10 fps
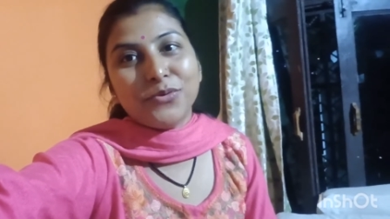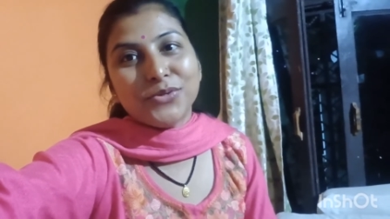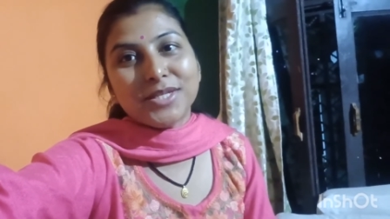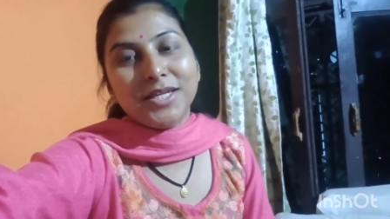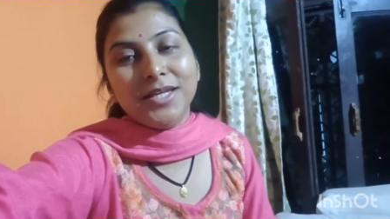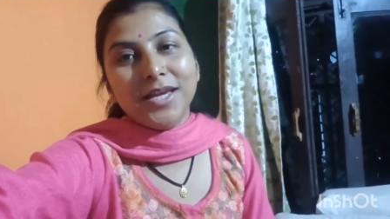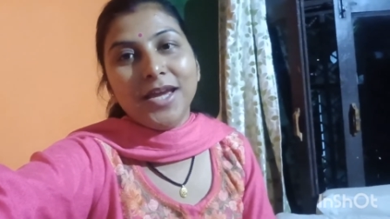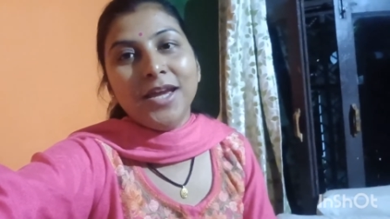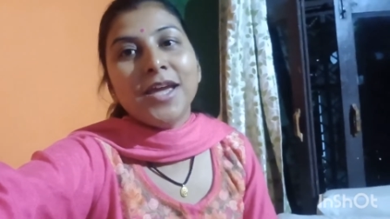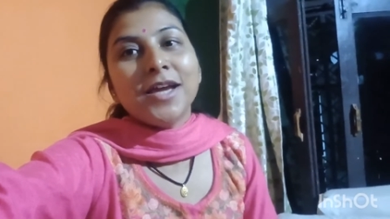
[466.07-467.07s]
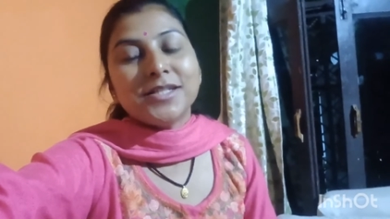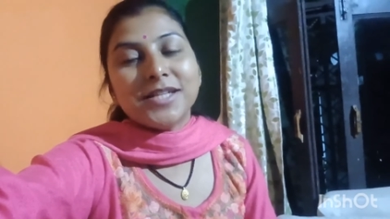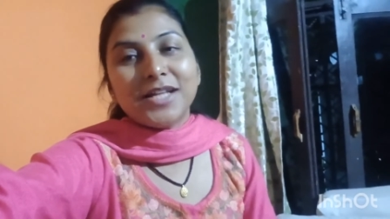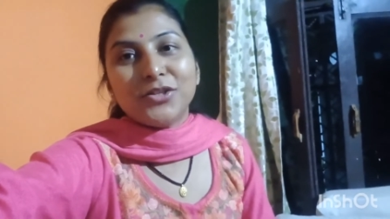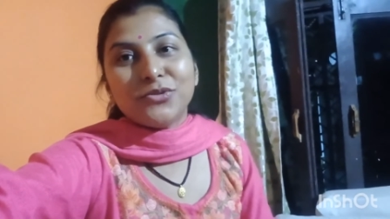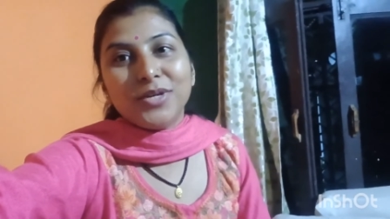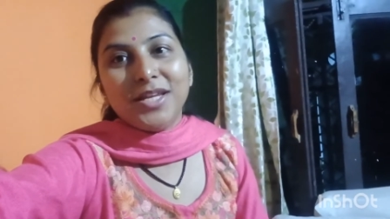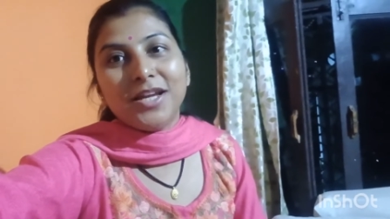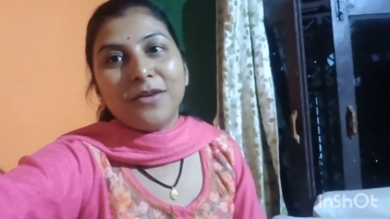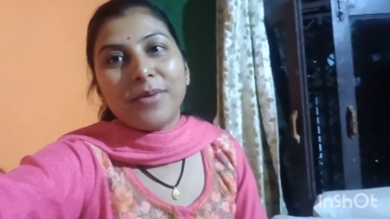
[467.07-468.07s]
पोस्ट की हैं ज़्यादा तो
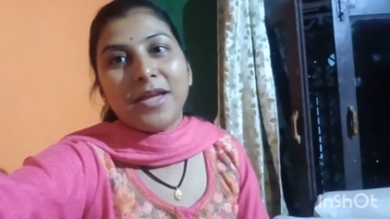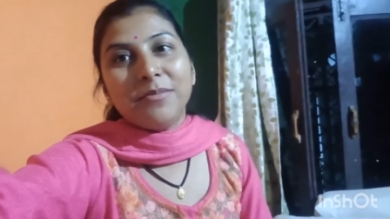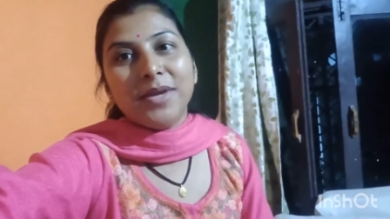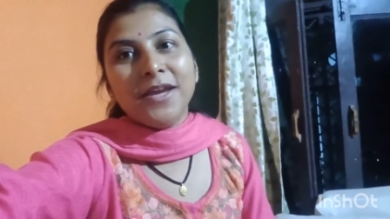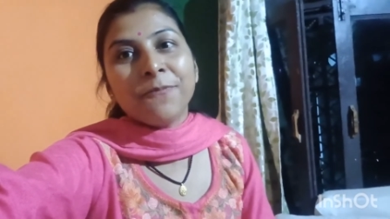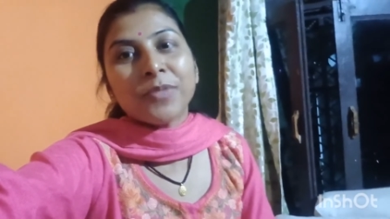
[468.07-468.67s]
नहीं कर पाई मैं